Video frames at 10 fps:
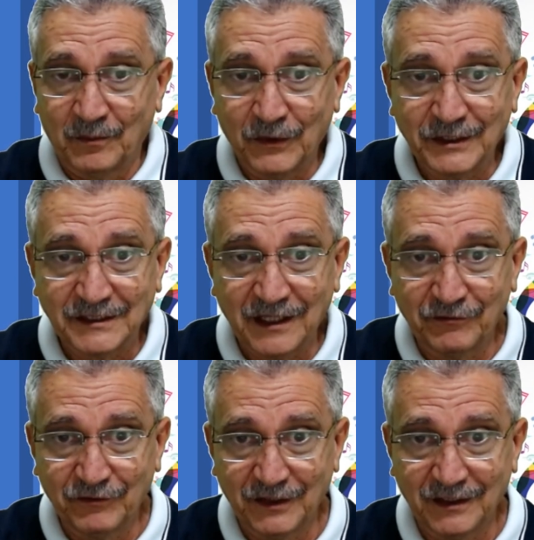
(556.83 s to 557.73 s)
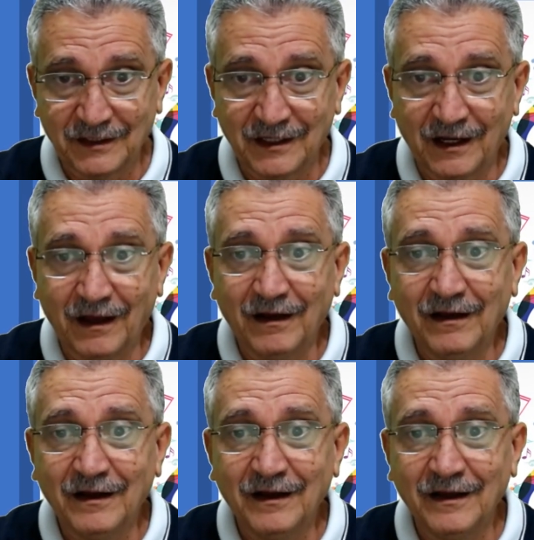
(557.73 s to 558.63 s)
Pois na vida
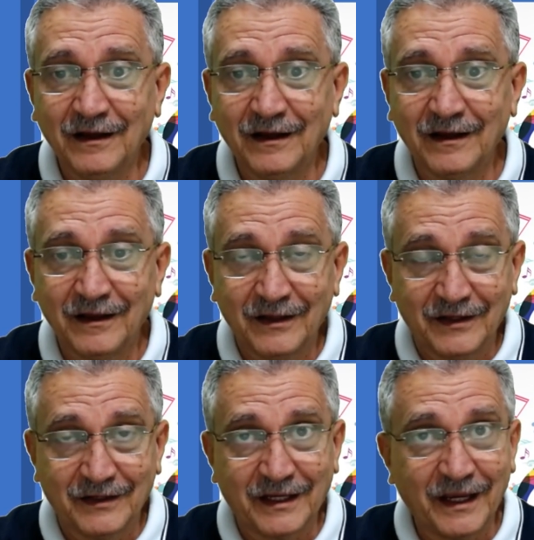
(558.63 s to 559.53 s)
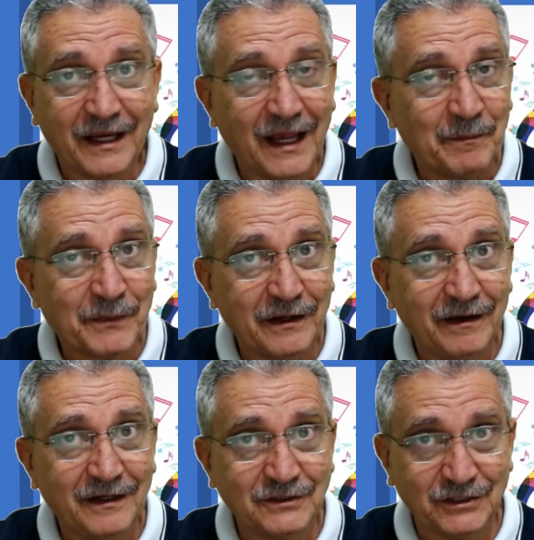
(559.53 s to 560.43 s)
quem
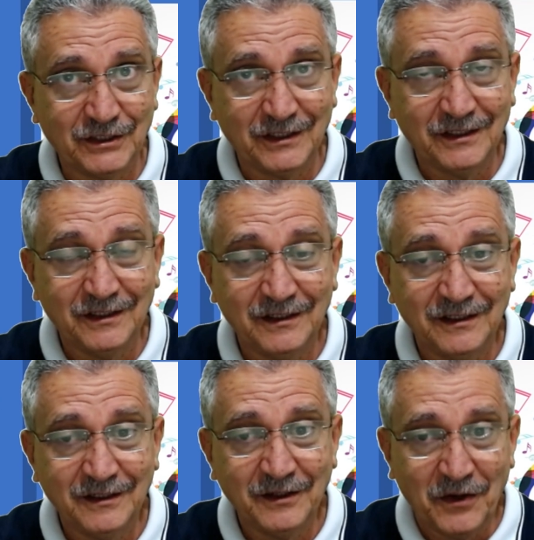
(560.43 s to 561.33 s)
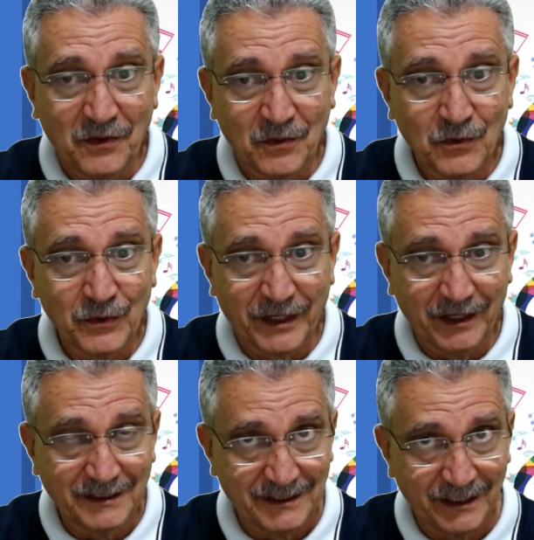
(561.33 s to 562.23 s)
aprende o que
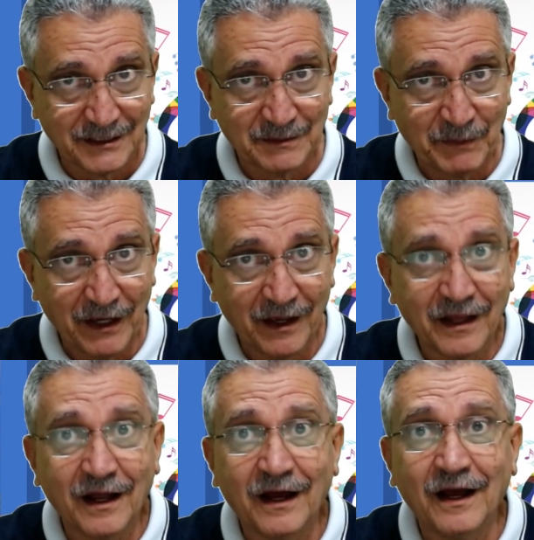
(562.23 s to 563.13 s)
se espera